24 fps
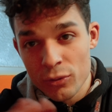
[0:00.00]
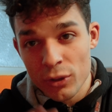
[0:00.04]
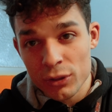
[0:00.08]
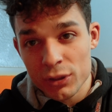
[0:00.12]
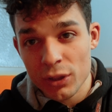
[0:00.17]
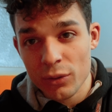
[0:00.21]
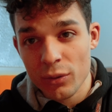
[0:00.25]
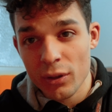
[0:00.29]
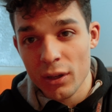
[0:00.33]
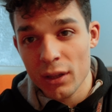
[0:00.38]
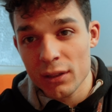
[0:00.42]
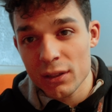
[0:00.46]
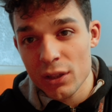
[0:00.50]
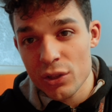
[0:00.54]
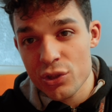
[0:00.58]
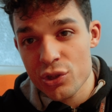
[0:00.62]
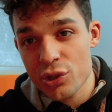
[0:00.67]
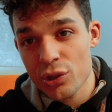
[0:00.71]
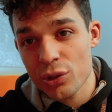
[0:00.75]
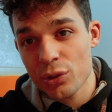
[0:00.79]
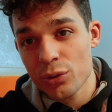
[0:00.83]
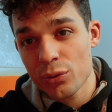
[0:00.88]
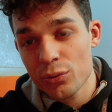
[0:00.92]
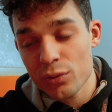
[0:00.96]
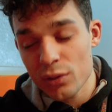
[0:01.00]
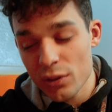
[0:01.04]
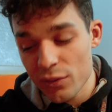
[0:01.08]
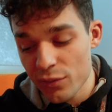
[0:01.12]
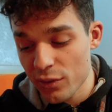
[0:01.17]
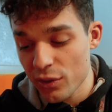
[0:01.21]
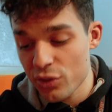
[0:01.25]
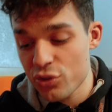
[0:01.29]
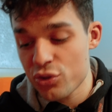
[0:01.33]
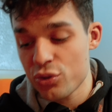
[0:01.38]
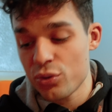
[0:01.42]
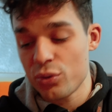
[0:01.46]
4.45,
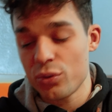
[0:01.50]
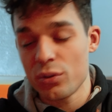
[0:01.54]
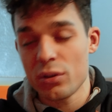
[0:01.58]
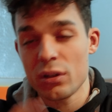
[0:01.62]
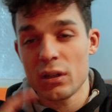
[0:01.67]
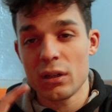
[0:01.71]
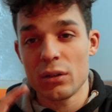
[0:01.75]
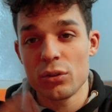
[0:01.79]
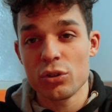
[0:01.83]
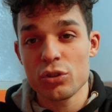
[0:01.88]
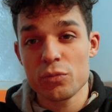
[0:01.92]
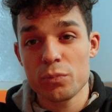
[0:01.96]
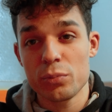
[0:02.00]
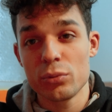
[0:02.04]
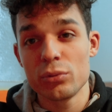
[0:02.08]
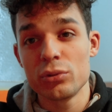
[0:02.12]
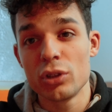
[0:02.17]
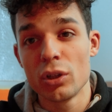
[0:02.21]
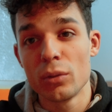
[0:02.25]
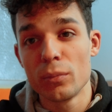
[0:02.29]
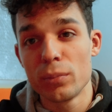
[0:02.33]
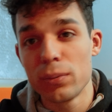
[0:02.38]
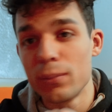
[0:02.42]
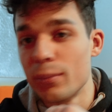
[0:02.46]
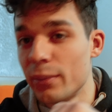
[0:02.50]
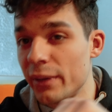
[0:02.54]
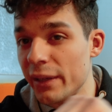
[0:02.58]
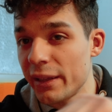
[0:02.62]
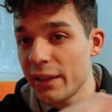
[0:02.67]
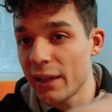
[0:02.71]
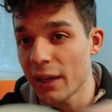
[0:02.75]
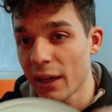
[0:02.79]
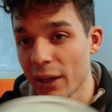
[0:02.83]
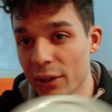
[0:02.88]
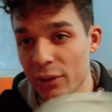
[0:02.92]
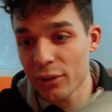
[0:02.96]
faccio ora lo spuntino
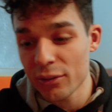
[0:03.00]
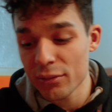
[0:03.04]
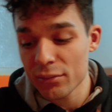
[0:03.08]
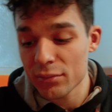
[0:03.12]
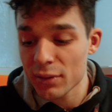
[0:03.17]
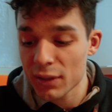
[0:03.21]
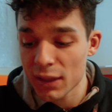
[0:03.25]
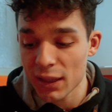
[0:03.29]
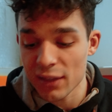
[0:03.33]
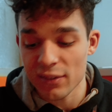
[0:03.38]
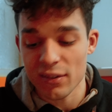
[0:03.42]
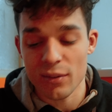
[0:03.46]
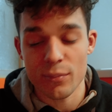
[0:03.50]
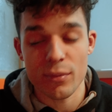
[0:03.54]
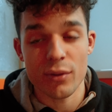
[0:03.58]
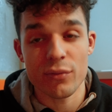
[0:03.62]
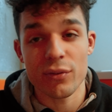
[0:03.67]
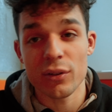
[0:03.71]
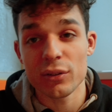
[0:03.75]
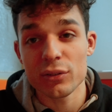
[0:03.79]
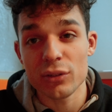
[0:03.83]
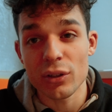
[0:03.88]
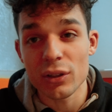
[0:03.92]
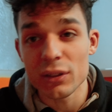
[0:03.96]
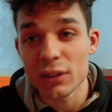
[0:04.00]
pomeridiano che avrebbe fatto